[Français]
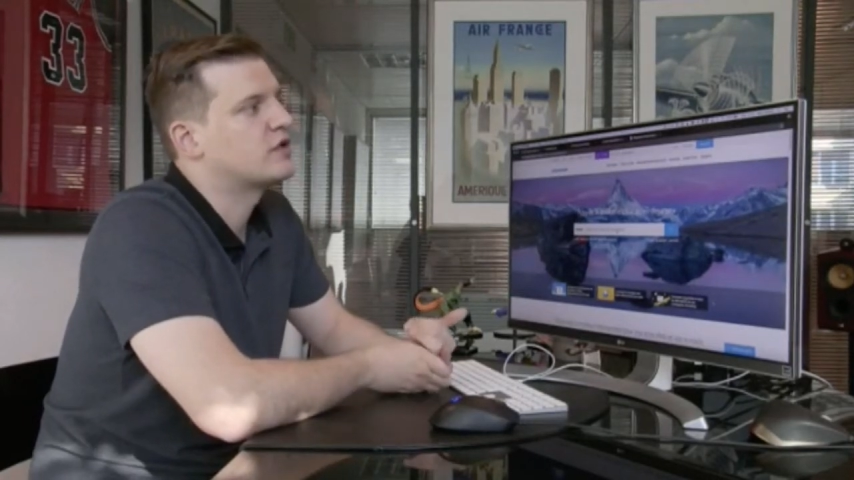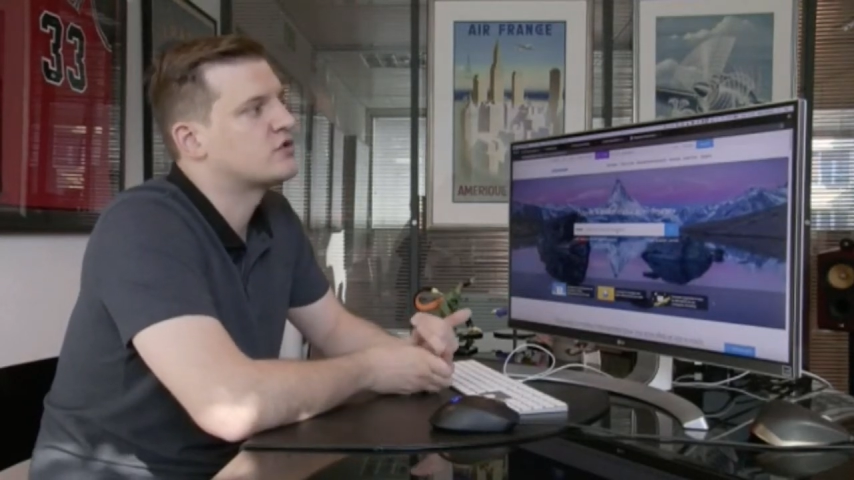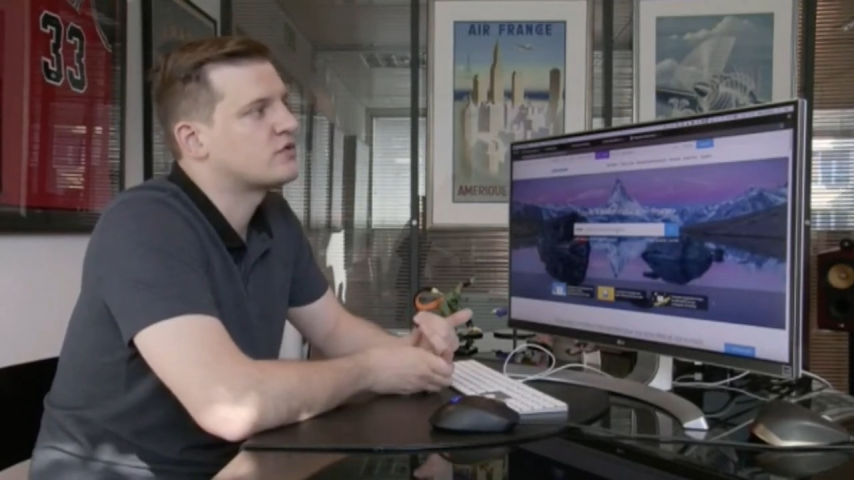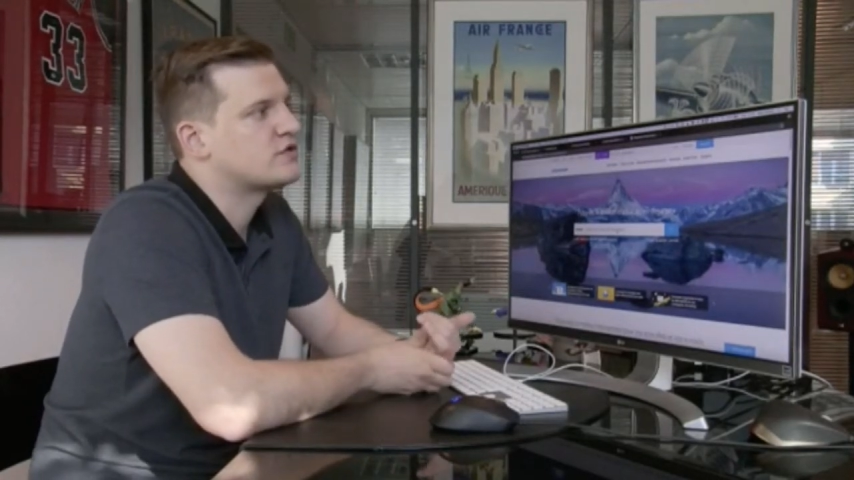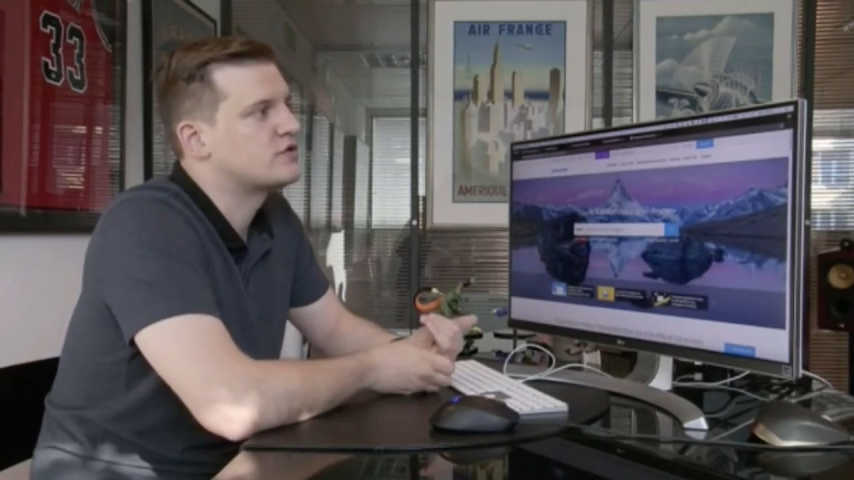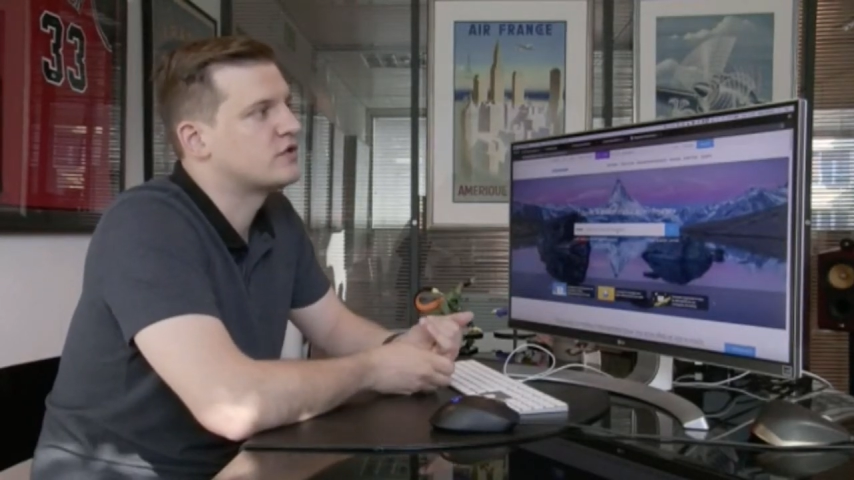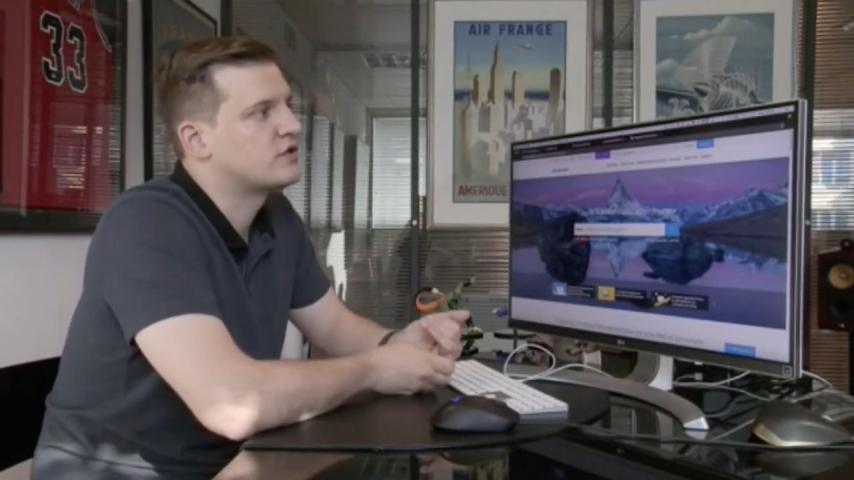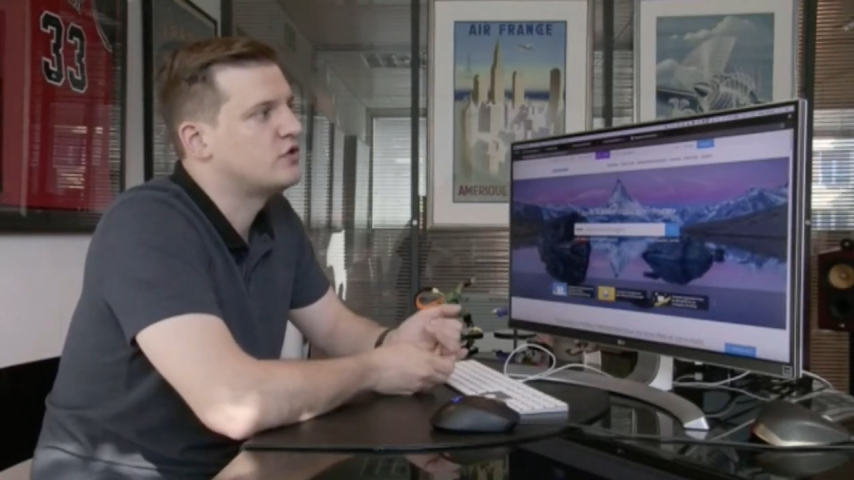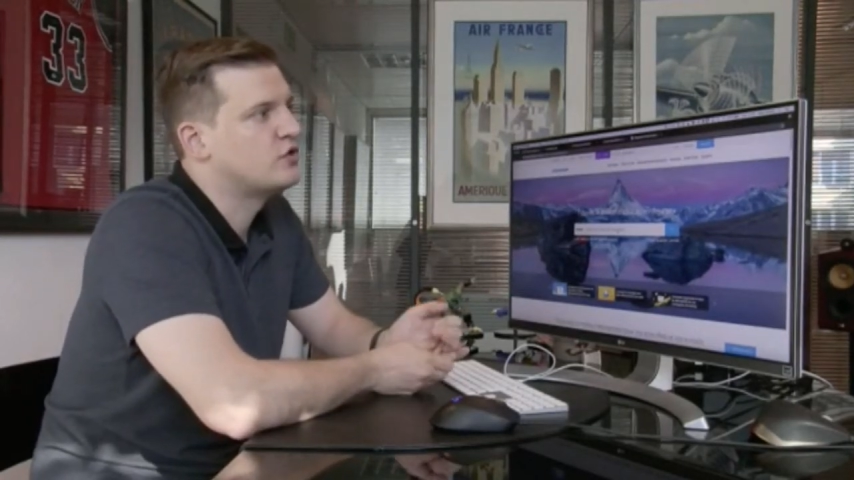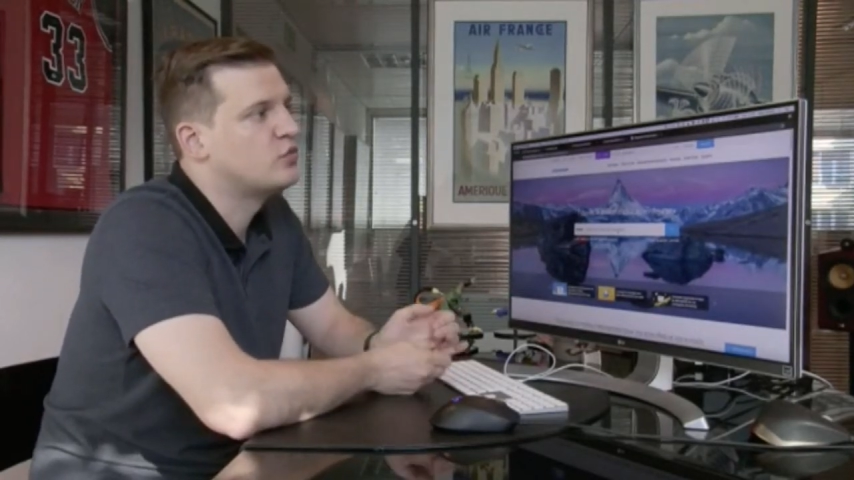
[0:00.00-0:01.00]
quelque chose
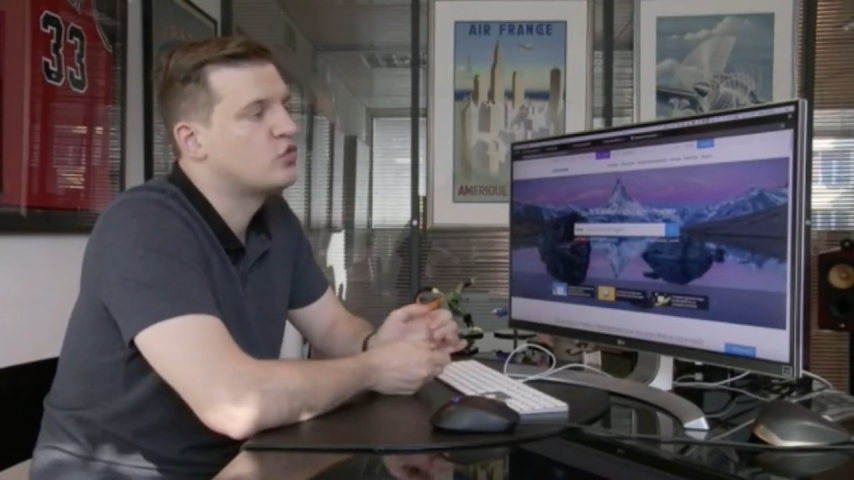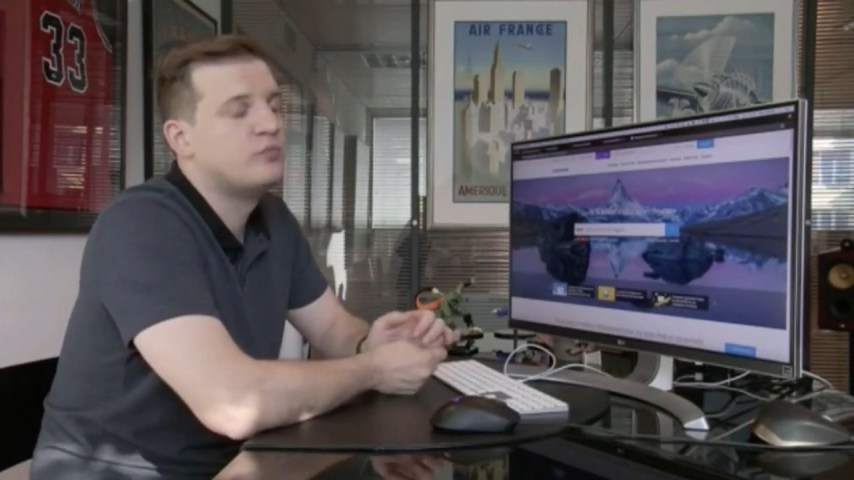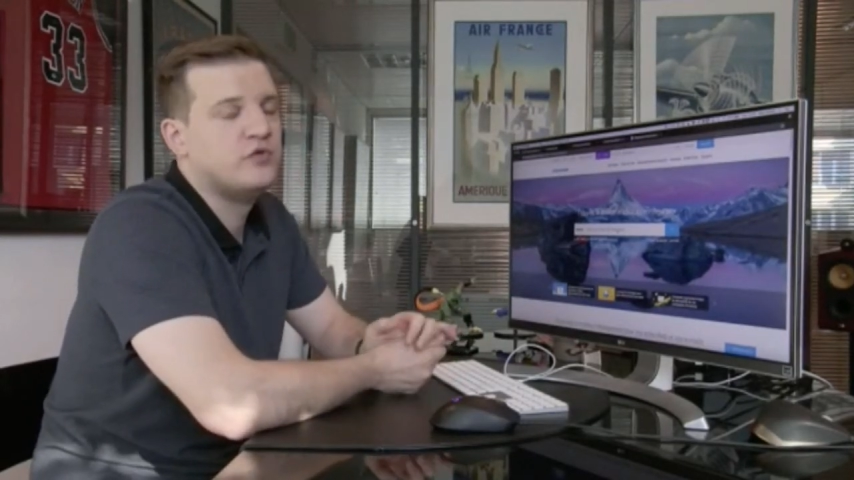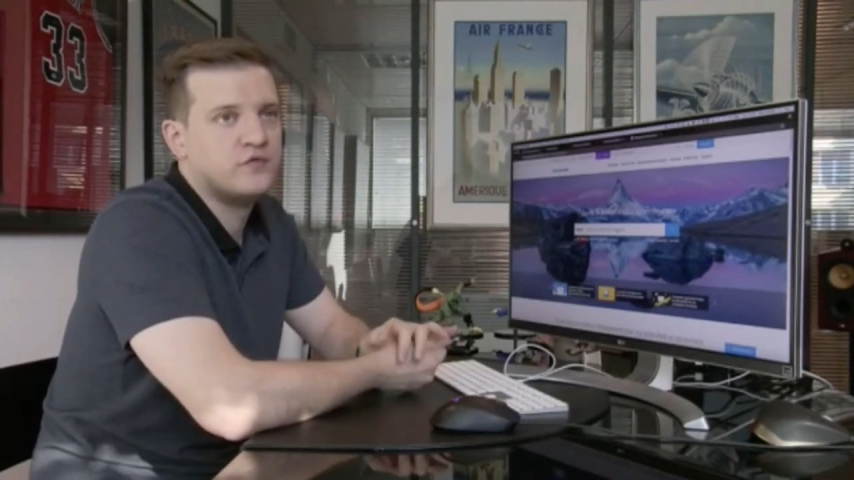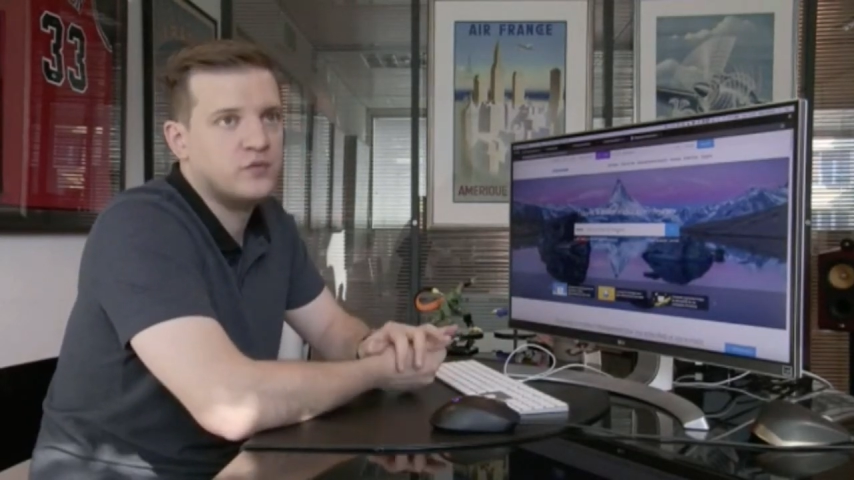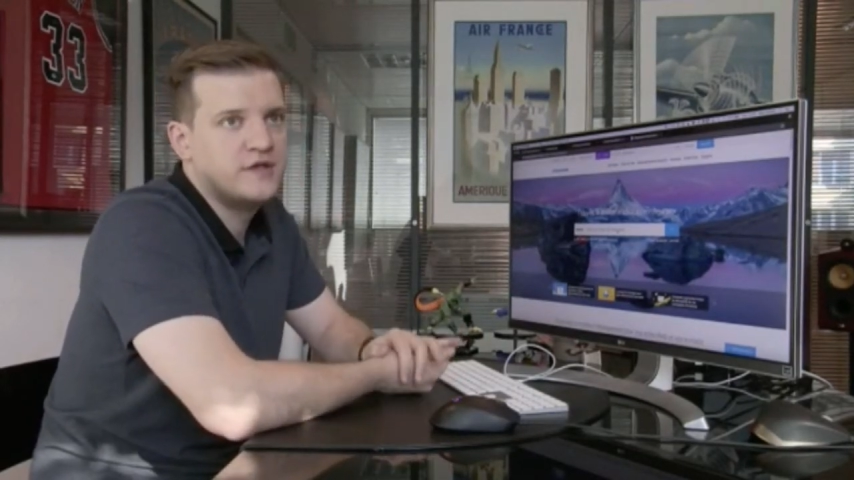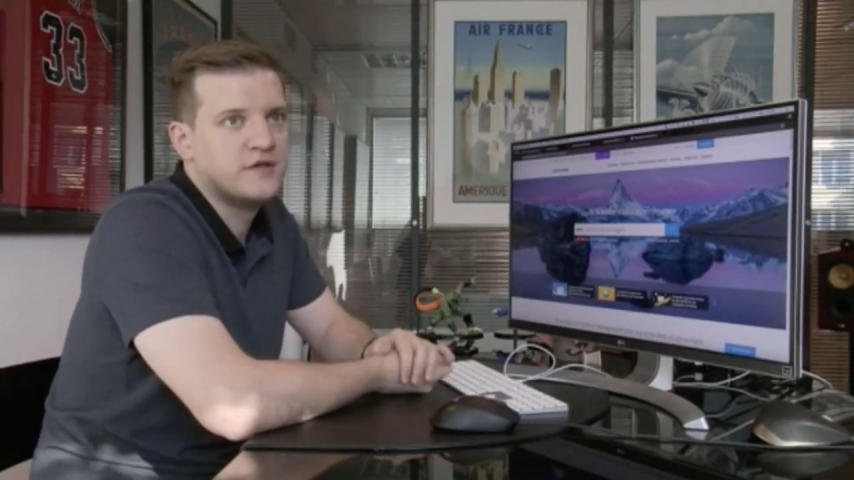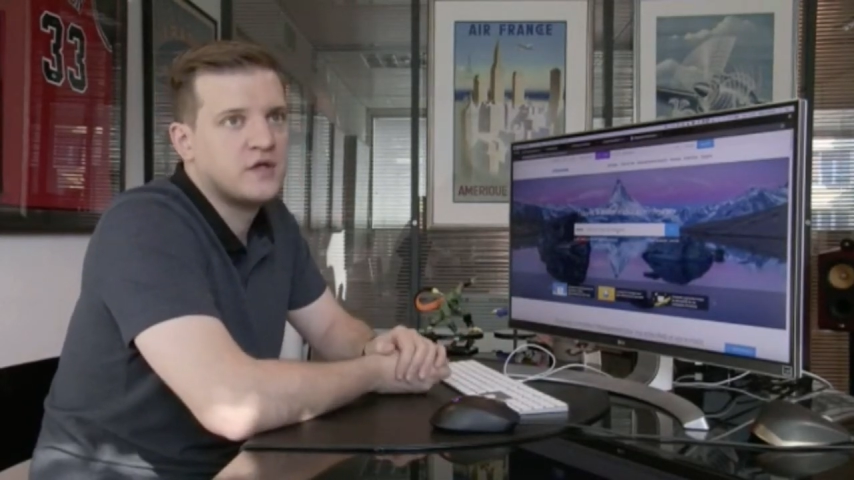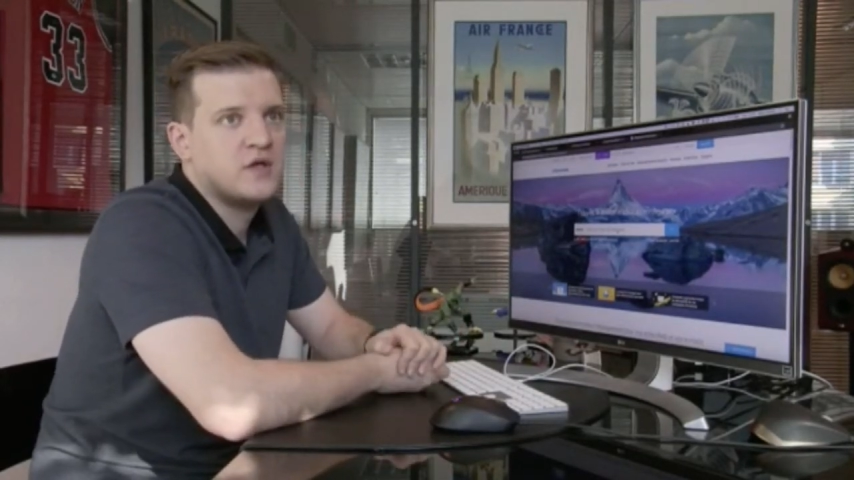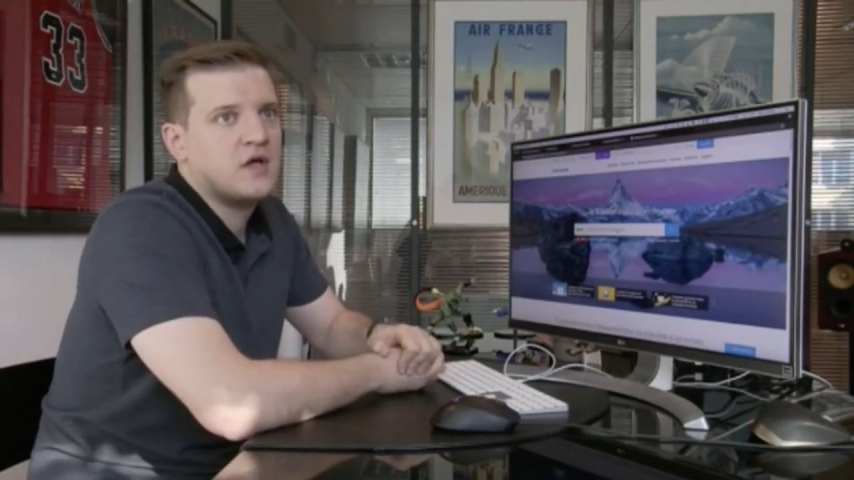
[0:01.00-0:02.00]
de, beaucoup plus fluide.